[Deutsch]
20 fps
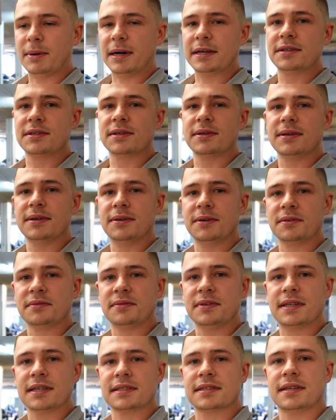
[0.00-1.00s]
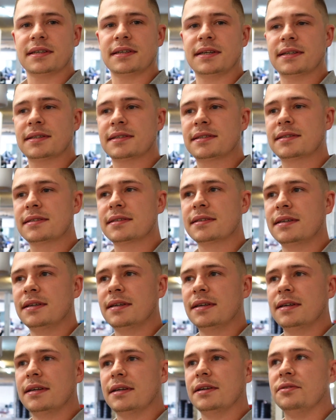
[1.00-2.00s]
meinte irgendwie, dass er jetzt
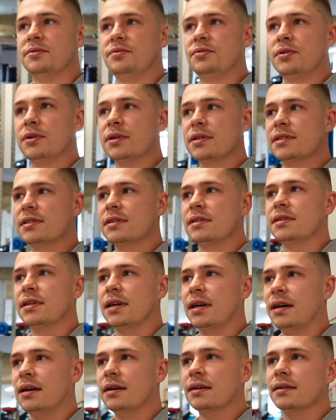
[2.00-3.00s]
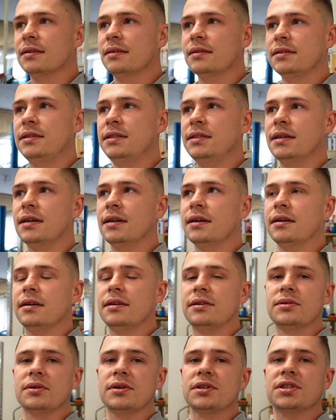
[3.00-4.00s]
in 14 Tagen hier
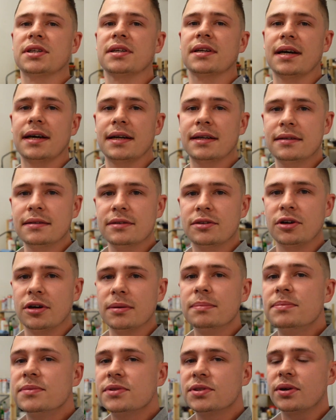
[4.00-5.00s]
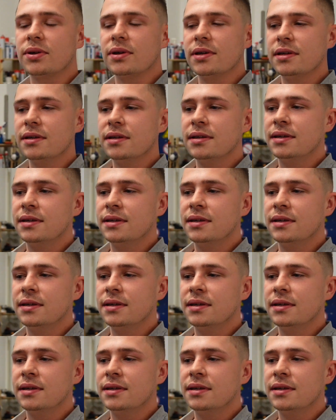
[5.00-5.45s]
in Deutschland ankommen soll.